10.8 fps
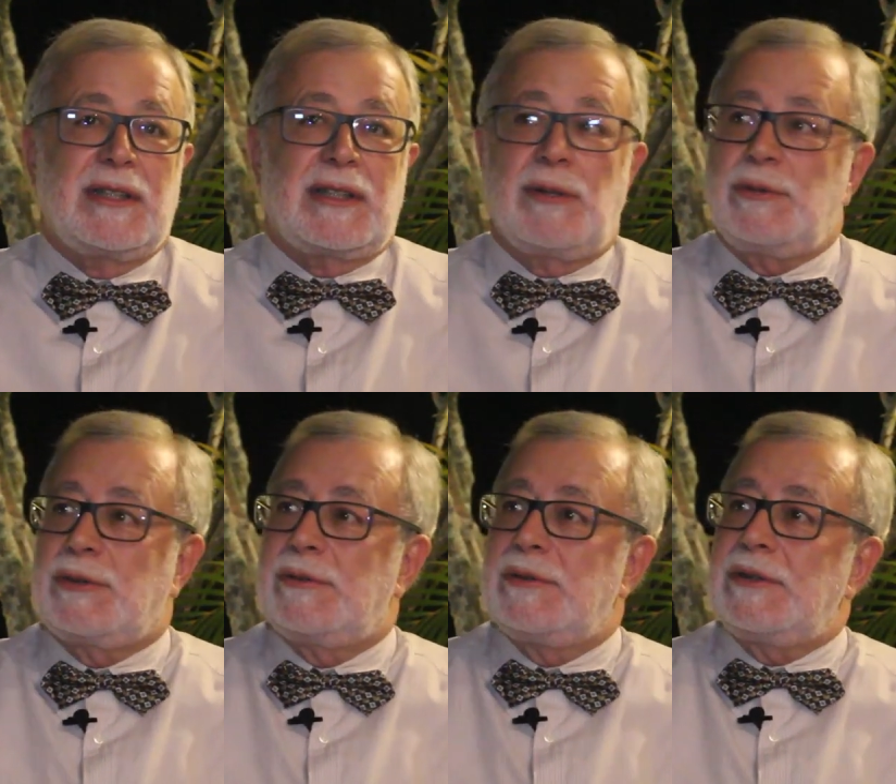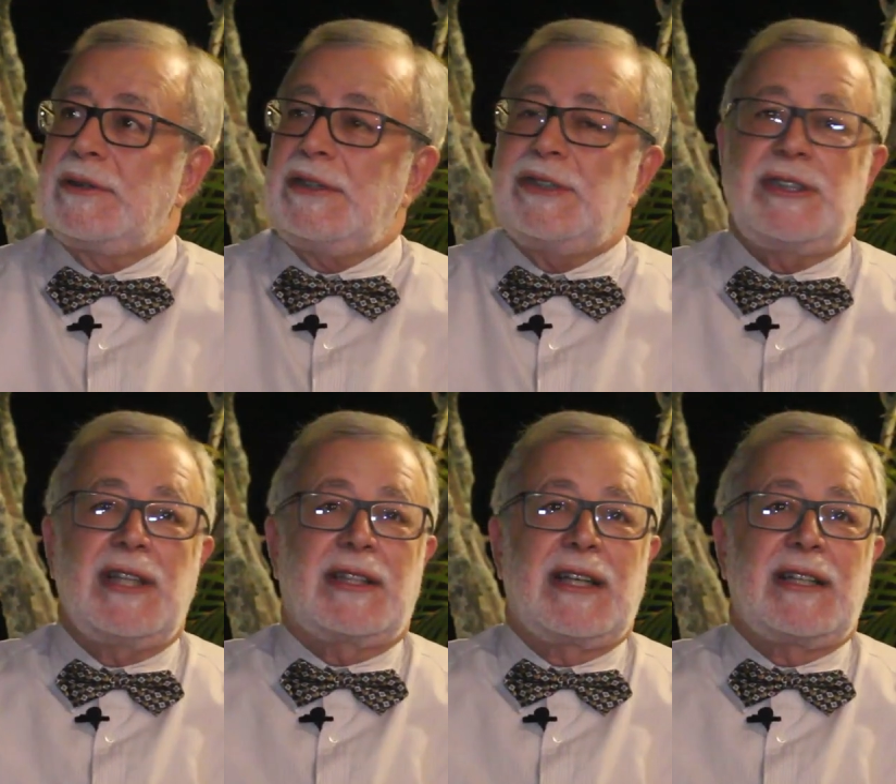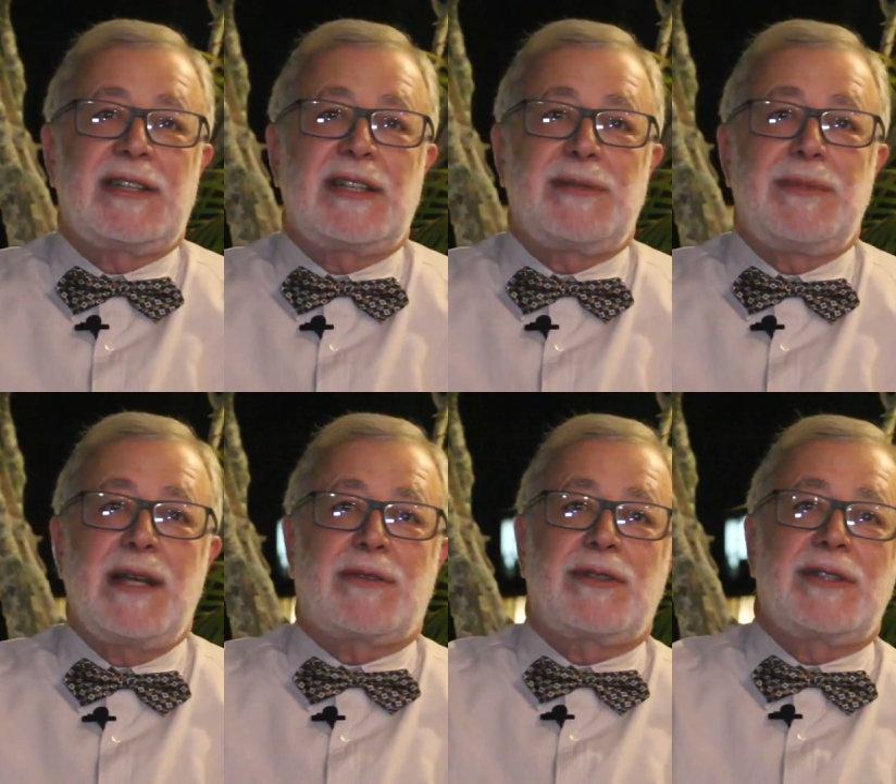Então, e tinha aqueles
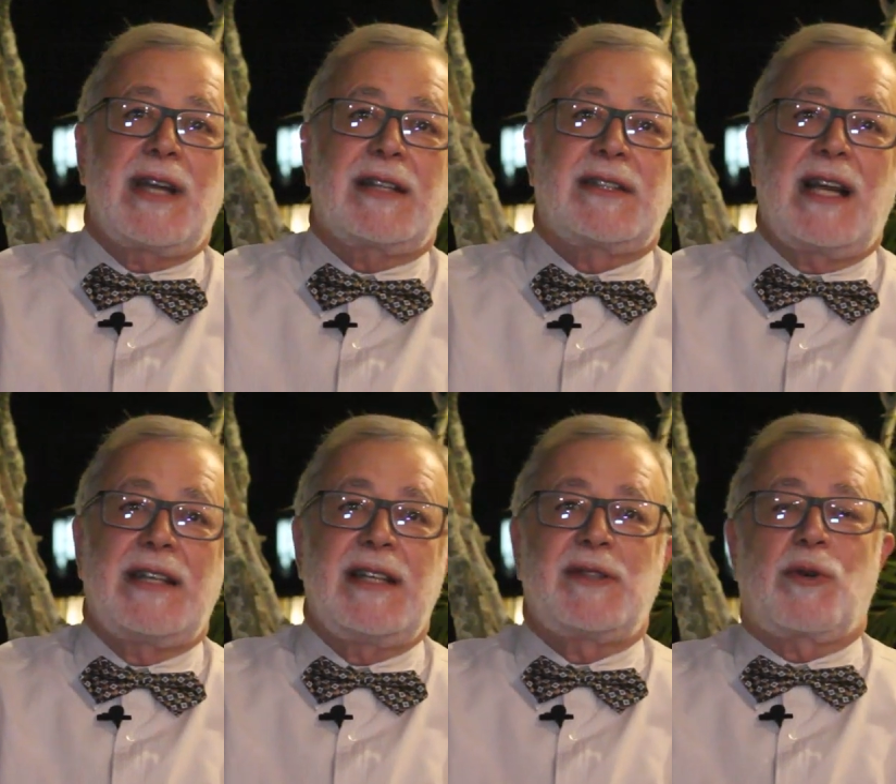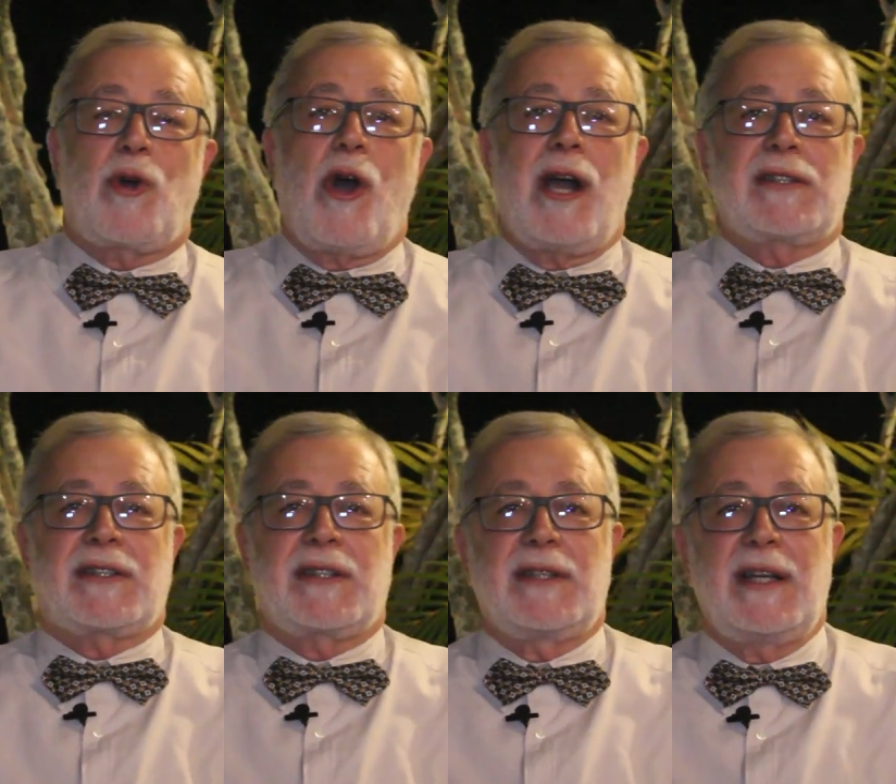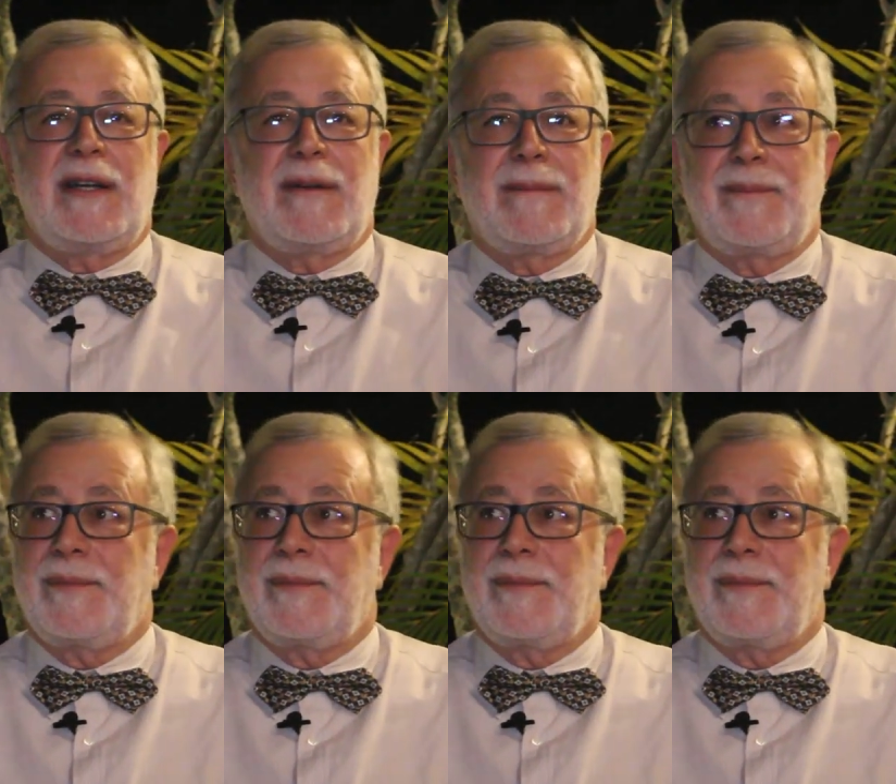regimentos de artilharia de costa, né?